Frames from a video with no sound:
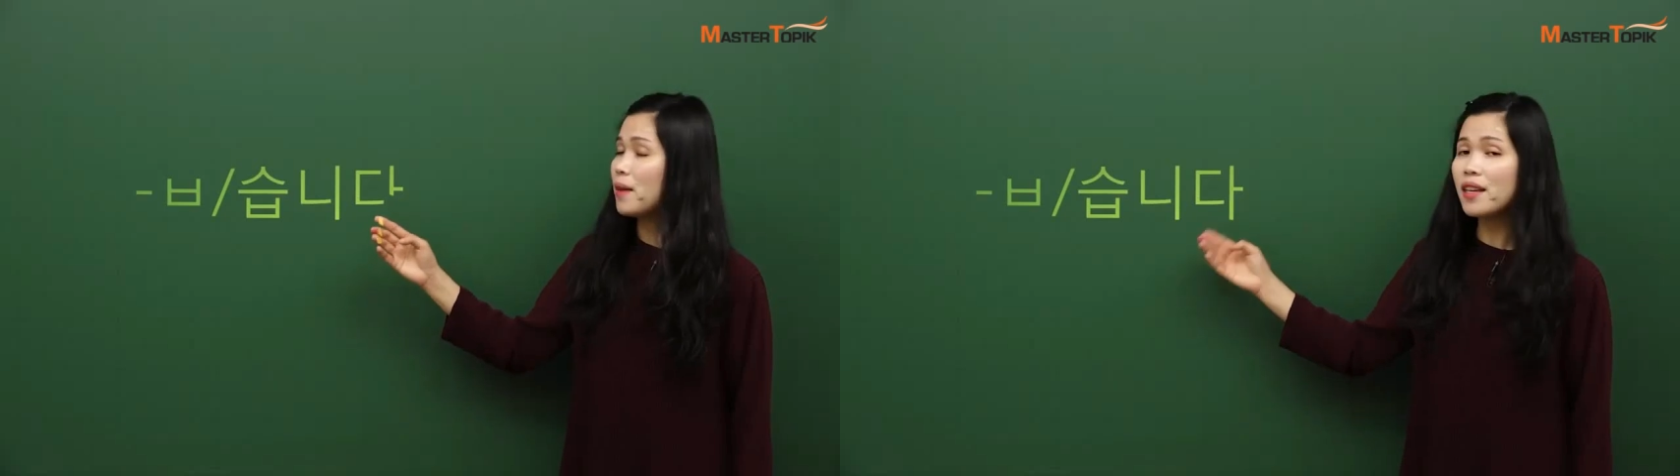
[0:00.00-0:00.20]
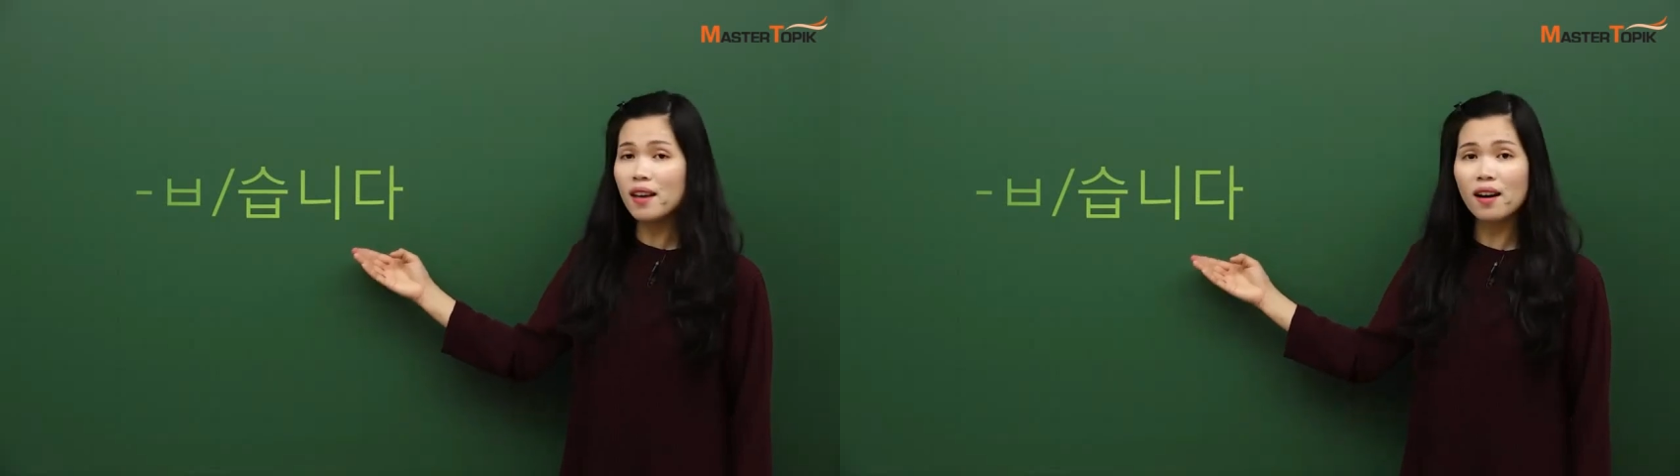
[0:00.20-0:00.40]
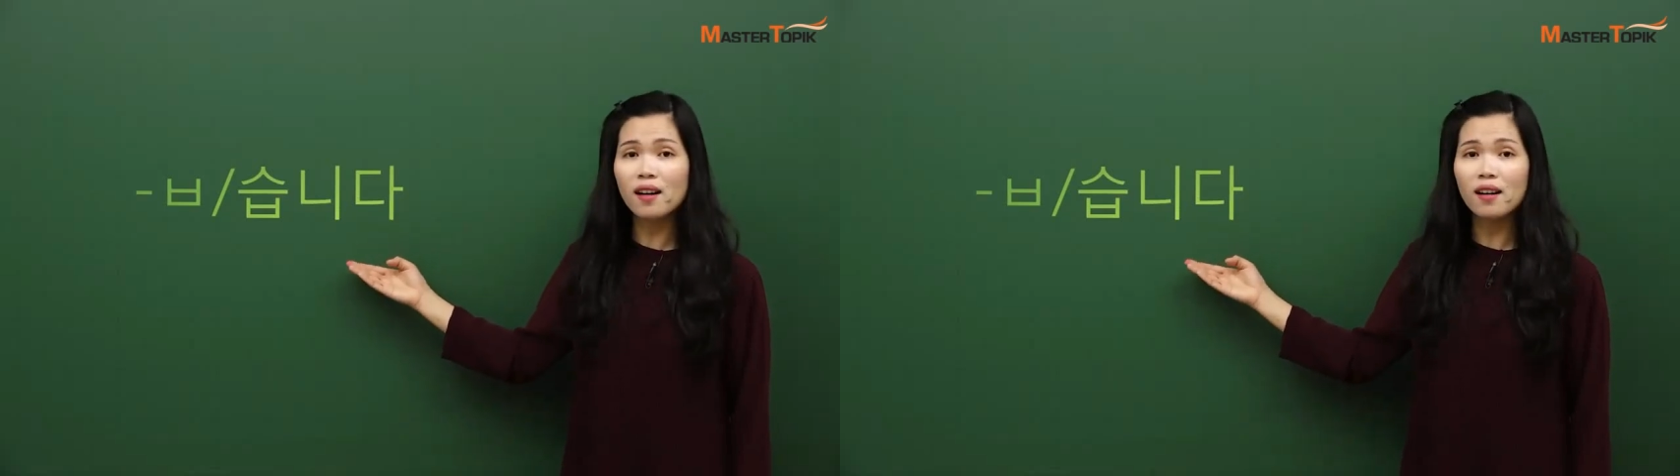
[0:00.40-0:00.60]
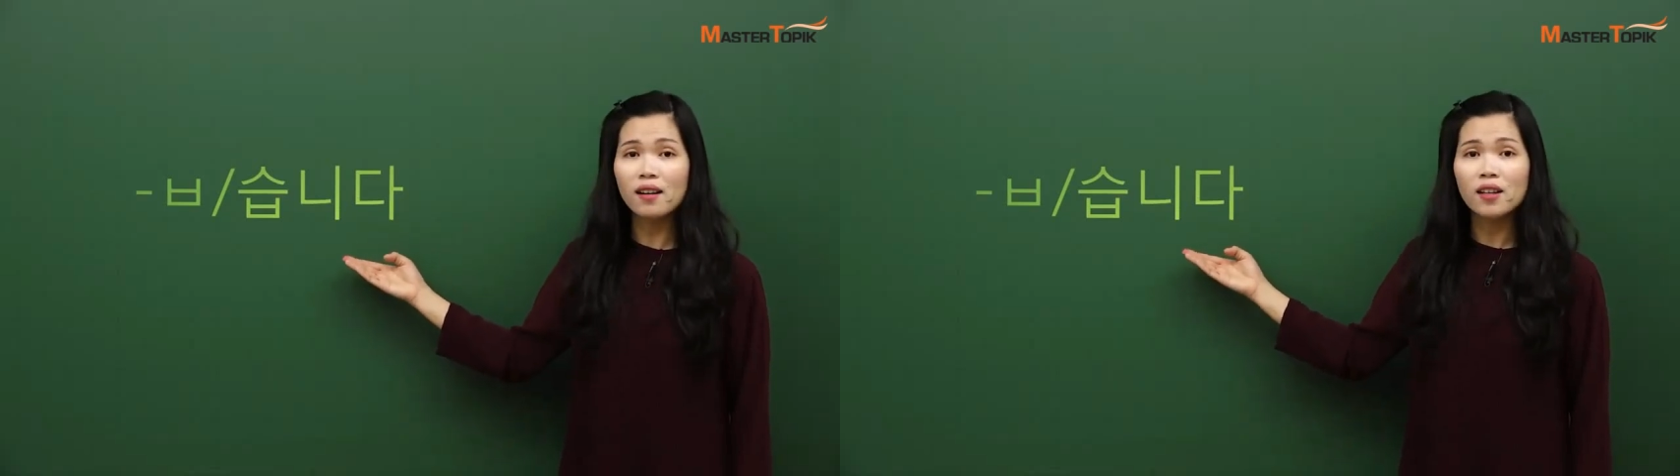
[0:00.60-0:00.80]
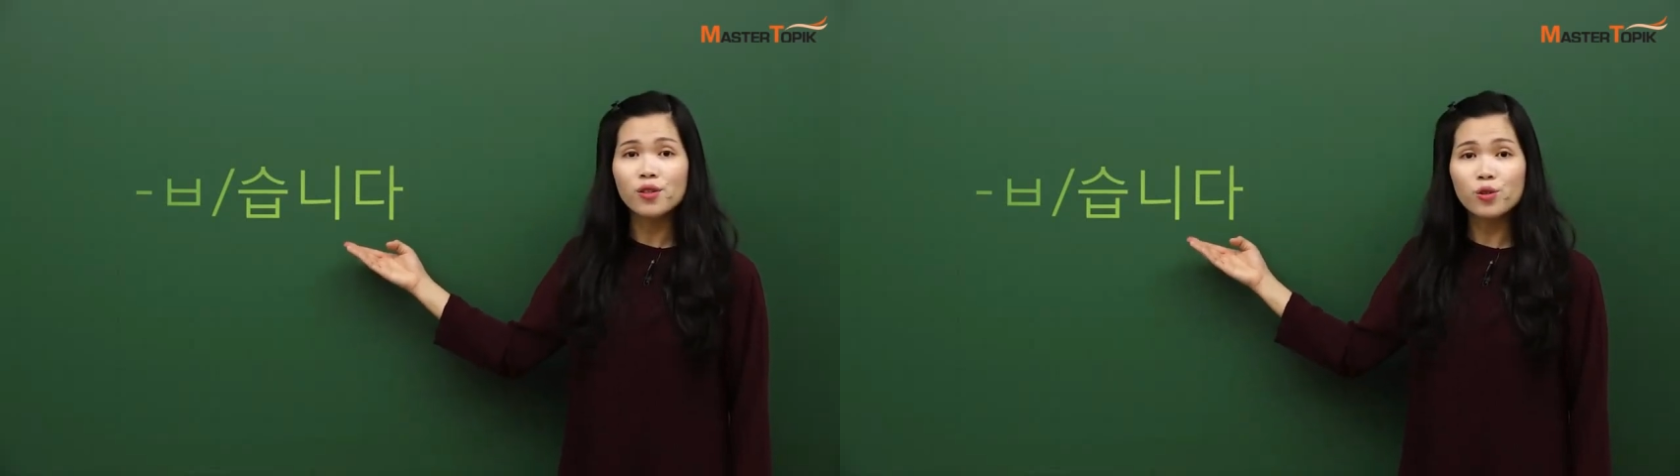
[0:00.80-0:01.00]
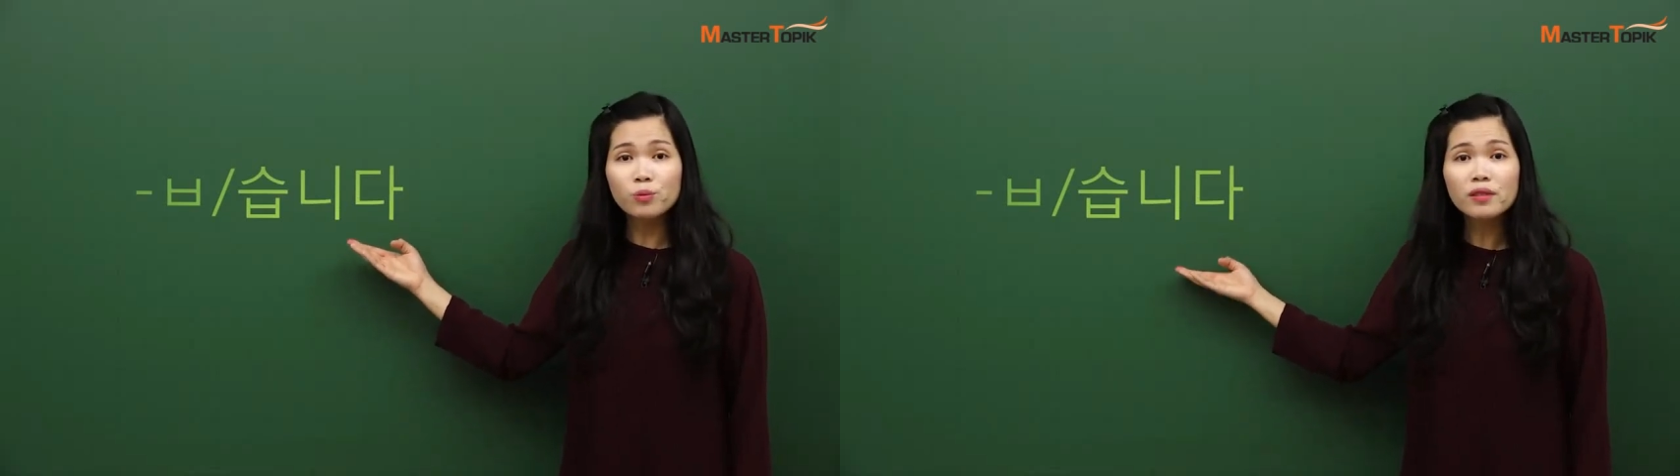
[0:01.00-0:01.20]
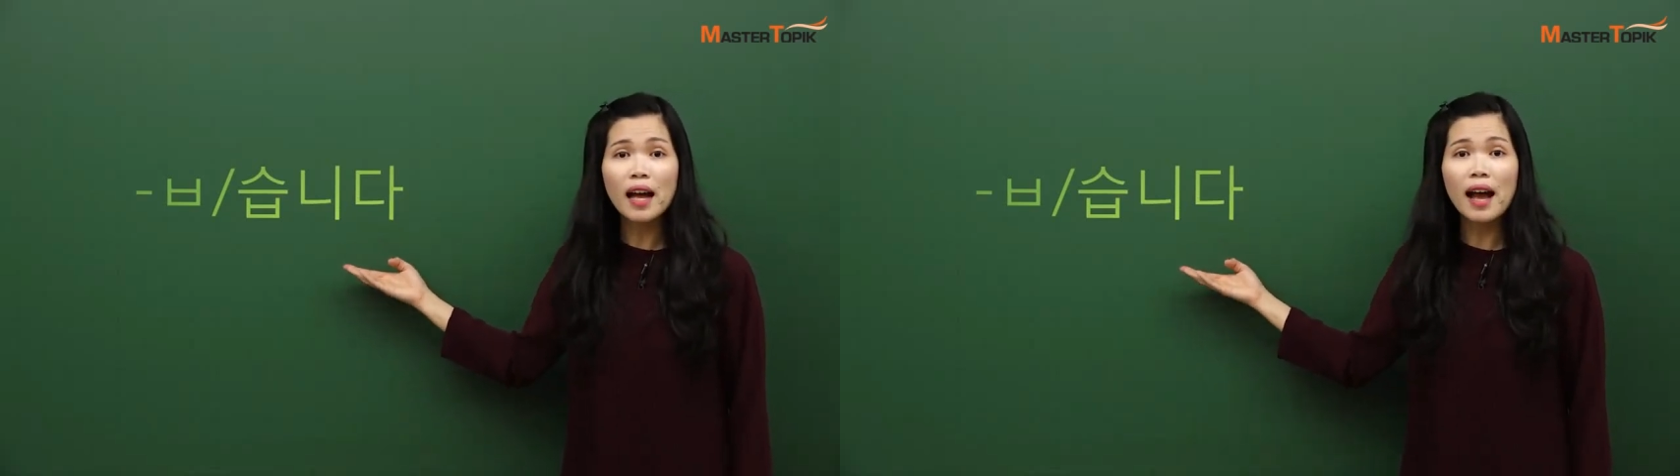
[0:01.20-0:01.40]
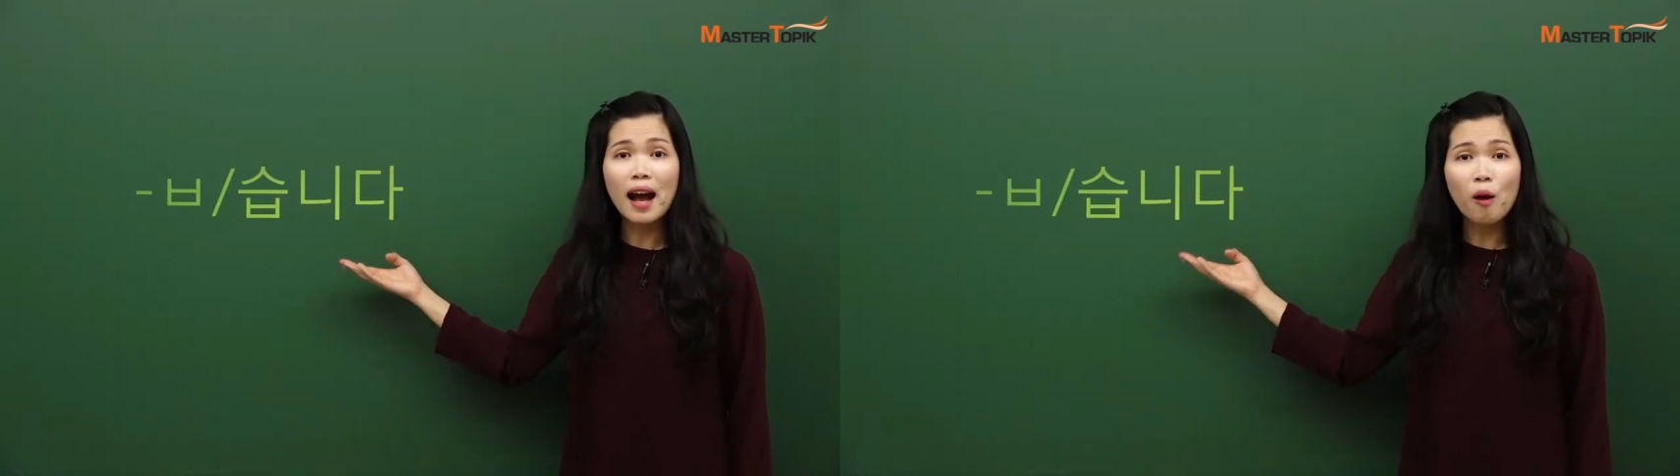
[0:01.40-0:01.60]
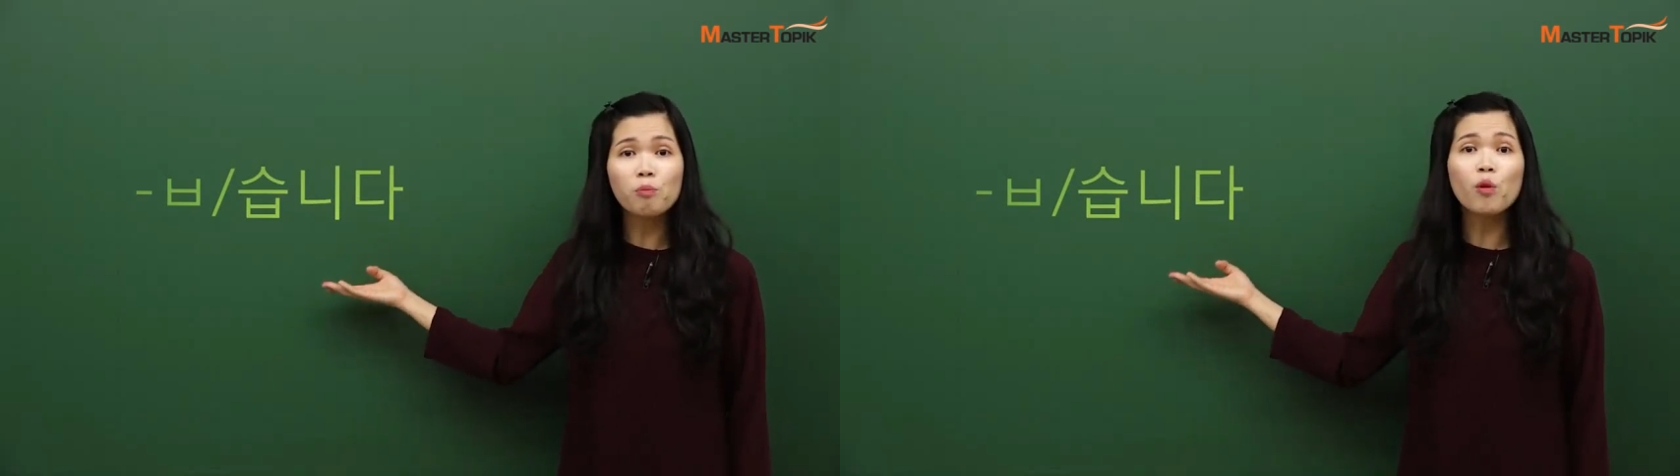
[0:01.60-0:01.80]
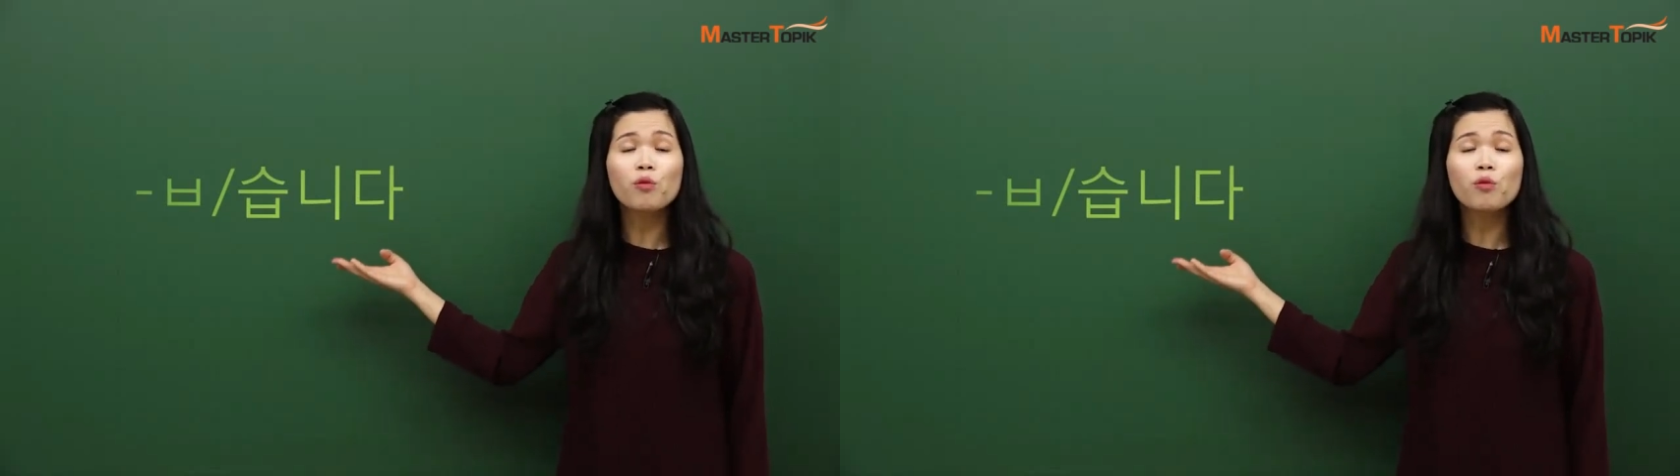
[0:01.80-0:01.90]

Bây giờ chúng ta học